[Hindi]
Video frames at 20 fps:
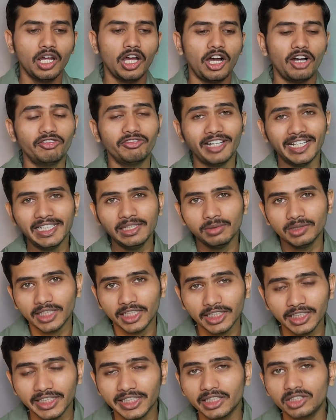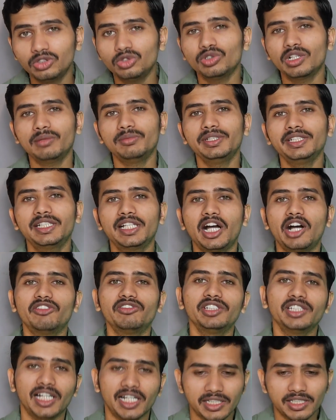और फाइनली बताते हैं डीजो का भी
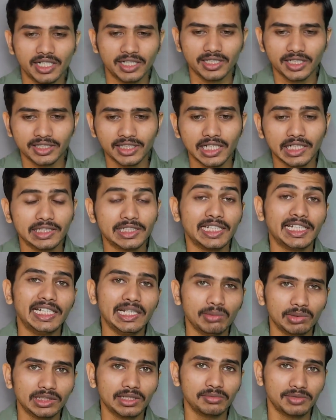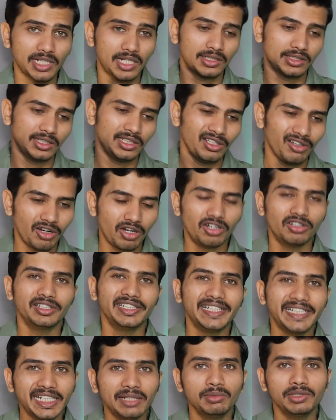काफ़ी अच्छा ज़्यादा सेलिंग मतलब जाता है और
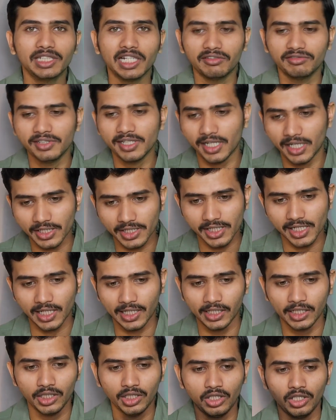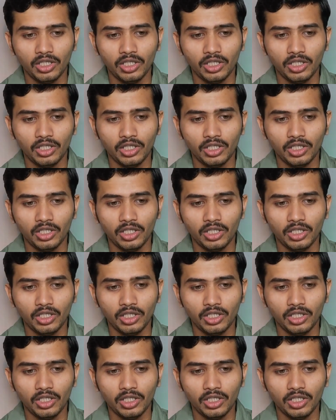रेटिंग भी काफ़ी अच्छा है